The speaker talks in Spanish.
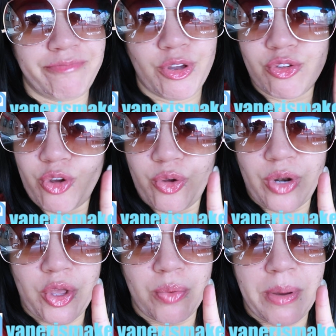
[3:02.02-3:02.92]
Yo soy
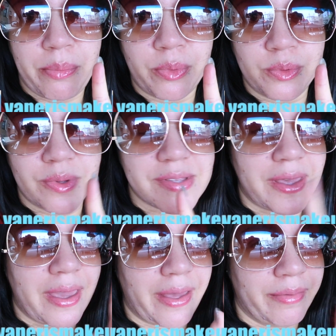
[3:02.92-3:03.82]
una, yo me apunto.
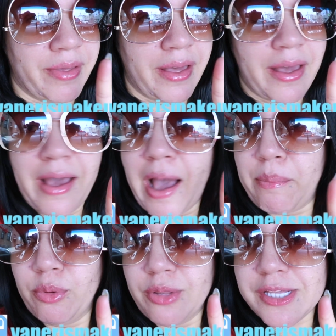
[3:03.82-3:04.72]
Así que
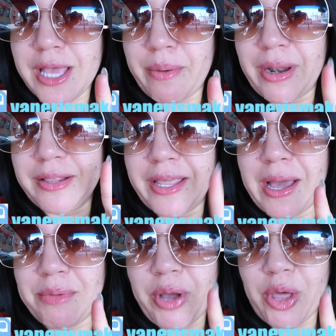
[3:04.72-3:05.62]
apúntese a ver.
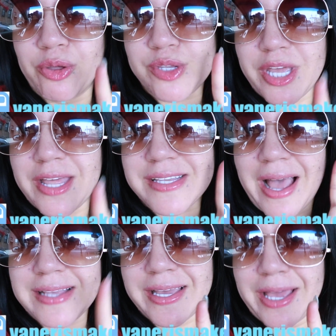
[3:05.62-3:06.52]
Dígame cuál de ustedes
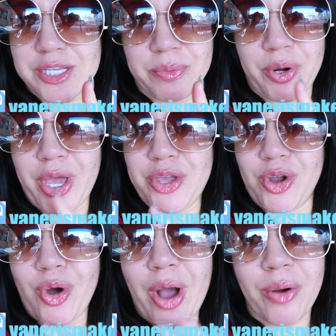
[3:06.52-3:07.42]
hacen eso, porque
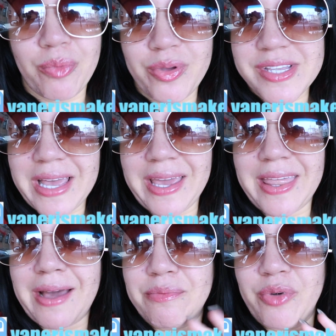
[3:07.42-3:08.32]
yo lo hago muy
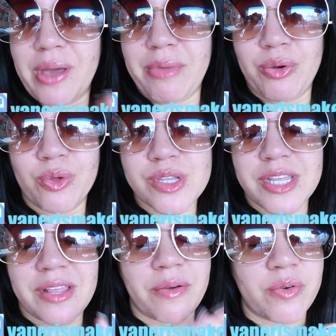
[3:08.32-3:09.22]
seguida, muy a menudo.
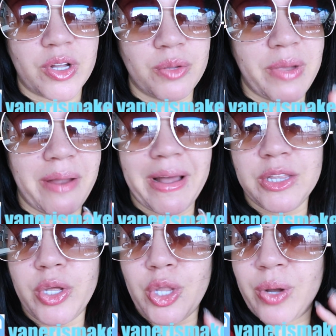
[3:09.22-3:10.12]
Si, cuando me
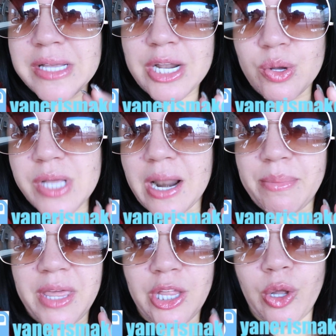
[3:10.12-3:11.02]
levanto y tengo que hacer cosas
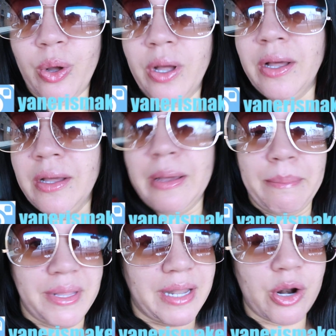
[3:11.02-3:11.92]
rapidito,
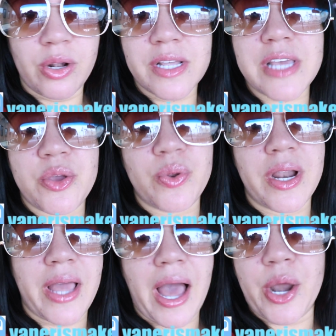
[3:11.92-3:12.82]
me traigo el desayuno
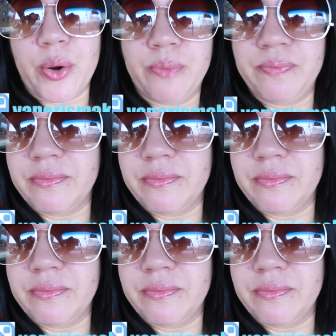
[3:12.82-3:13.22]
al carro.